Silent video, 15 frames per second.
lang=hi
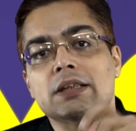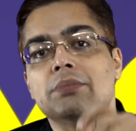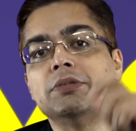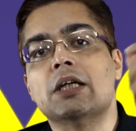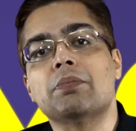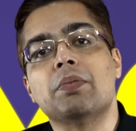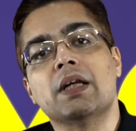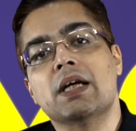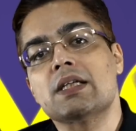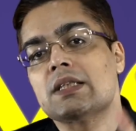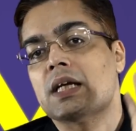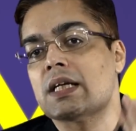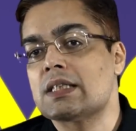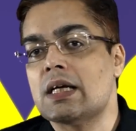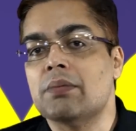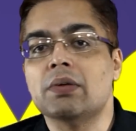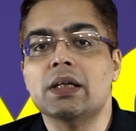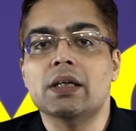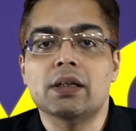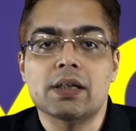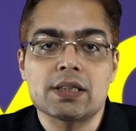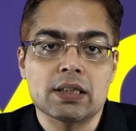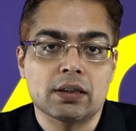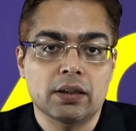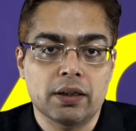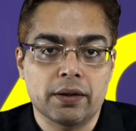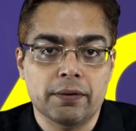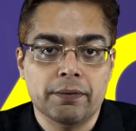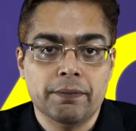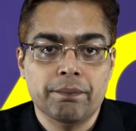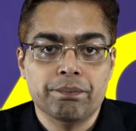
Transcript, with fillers: सब्जेक्ट पढ़ के सर एग्जाम क्लियर कर सकते हैं